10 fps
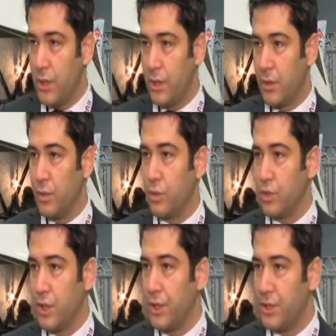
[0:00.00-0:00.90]
e,
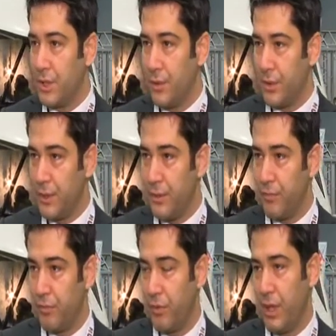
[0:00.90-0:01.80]
oldukça iyi seviyede
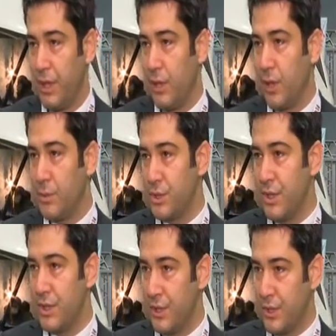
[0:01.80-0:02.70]
ve en önemlisi
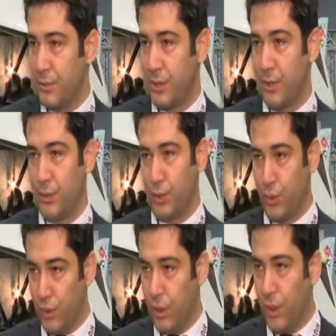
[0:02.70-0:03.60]
de estetik bir yapı türü.